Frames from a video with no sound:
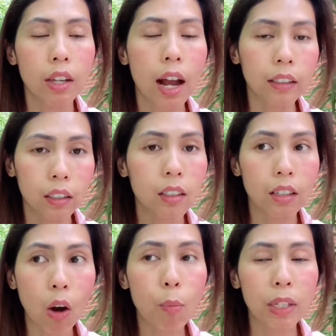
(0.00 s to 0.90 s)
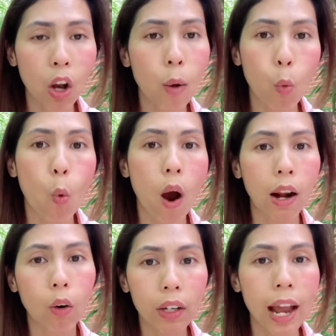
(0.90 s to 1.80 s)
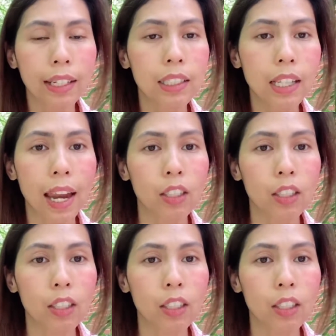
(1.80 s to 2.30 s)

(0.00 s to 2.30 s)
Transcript: อย่างเรามีครอบครัวเราก็อยากที่จะ